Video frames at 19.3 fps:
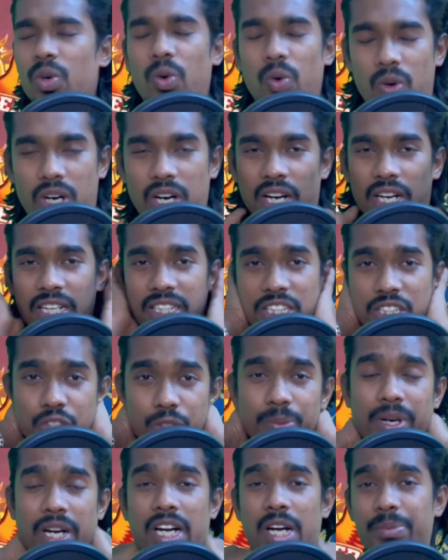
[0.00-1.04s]
ఒక్క నితీష్
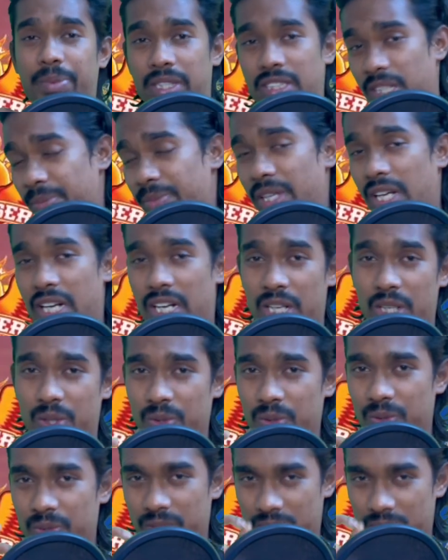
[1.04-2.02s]
కుమార్ రెడ్డి పంజాబ్ మీద అన్నట్టు